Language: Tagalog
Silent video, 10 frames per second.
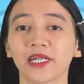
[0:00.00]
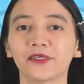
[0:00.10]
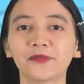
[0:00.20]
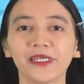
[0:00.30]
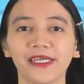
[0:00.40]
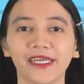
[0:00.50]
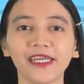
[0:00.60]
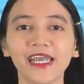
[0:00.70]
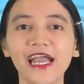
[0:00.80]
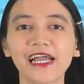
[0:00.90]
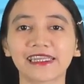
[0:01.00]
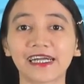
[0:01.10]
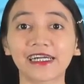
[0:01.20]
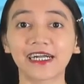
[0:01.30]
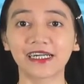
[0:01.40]
layunin na
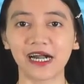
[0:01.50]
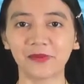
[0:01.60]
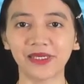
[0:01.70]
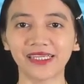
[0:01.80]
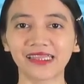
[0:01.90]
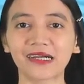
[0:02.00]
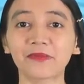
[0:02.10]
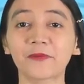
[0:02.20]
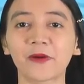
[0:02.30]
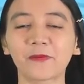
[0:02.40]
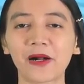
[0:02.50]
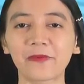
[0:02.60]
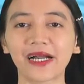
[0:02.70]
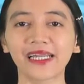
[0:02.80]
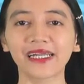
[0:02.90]
kagagamit ng may
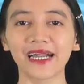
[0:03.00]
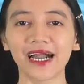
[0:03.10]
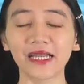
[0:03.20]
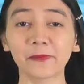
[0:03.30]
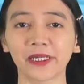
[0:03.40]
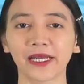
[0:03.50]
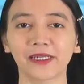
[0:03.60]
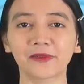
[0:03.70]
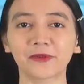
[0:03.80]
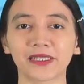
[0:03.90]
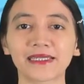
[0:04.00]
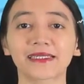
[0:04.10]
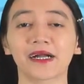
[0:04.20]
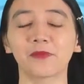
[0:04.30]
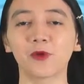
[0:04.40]
pagpapahalaga at pananagutan sa
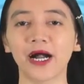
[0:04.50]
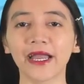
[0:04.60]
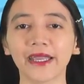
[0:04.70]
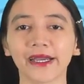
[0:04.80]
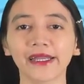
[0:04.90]
kabuhayan